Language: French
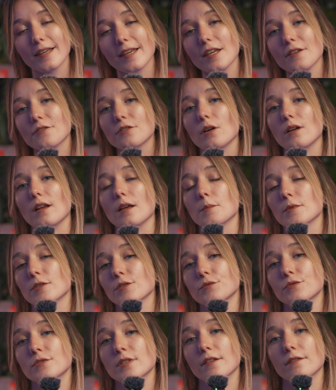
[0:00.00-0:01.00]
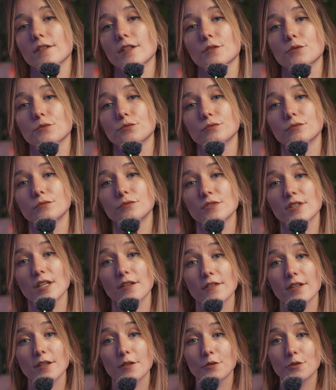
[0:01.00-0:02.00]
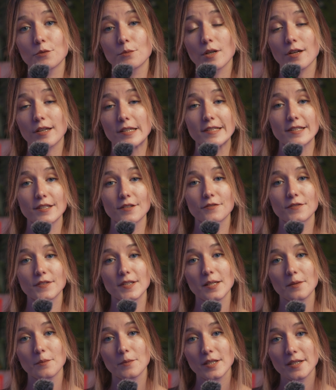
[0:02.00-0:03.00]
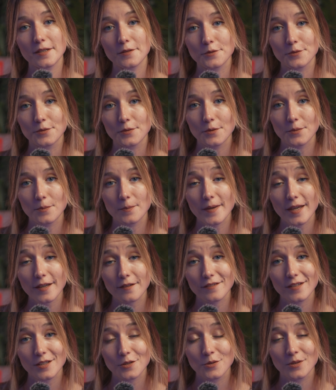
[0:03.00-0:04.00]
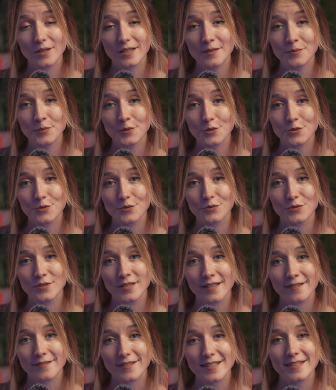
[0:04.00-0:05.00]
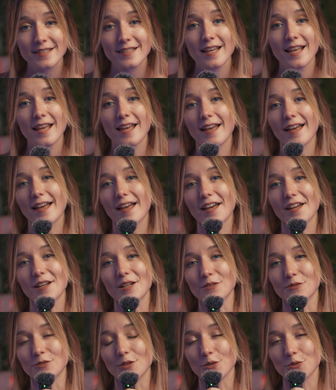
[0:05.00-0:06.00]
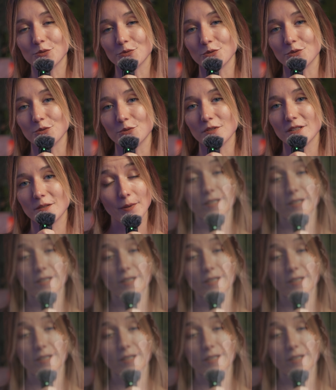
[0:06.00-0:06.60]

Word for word: Et voilà, maintenant vous savez tout, vous savez comment a été filmé ce merveilleux clip que je vous invite à aller voir tout de suite